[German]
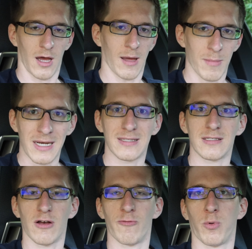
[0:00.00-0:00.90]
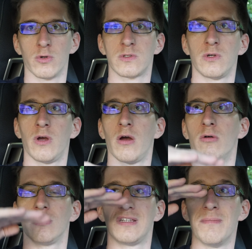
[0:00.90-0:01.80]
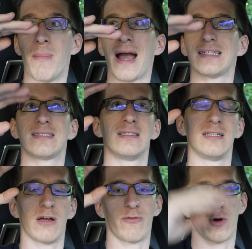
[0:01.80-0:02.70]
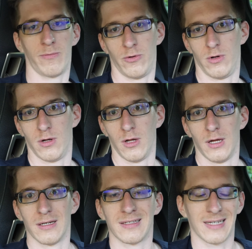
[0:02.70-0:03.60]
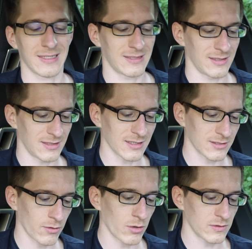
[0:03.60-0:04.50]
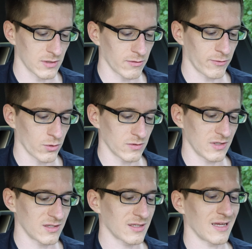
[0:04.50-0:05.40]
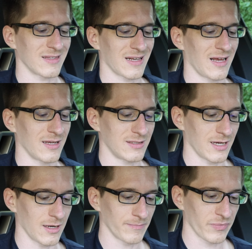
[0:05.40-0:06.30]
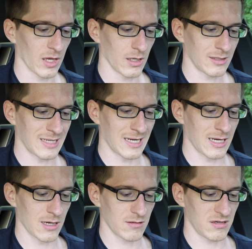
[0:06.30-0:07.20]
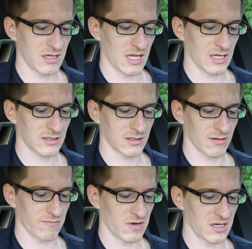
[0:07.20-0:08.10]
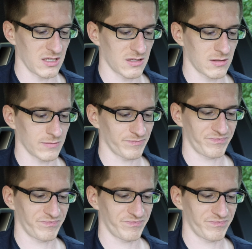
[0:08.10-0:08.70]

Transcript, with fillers: mindestens auf Brusthöhe und die meisten sind auf Kopfhöhe. Das heißt, der Surround Sound Fokus ist ganz klar da. Dann die nächsten, da war nichts